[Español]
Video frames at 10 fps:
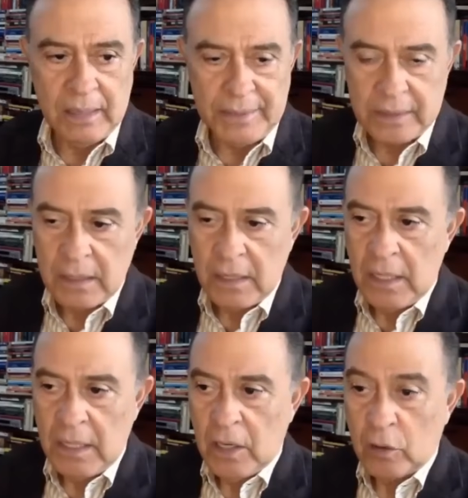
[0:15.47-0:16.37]
A ver,
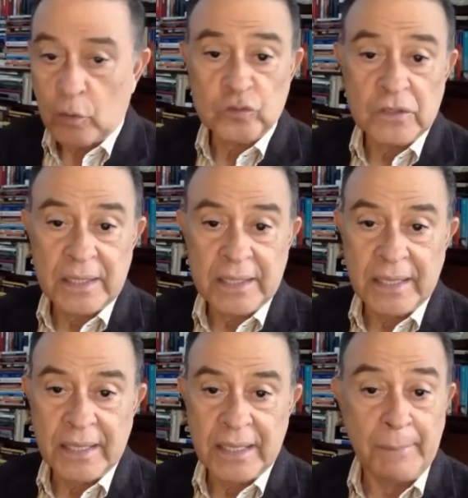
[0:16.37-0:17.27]
cosas
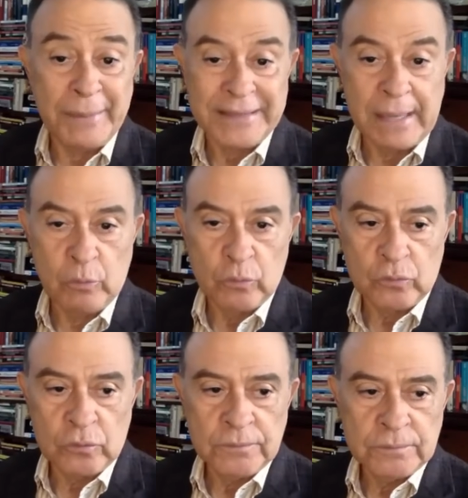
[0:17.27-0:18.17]
que lamentamos.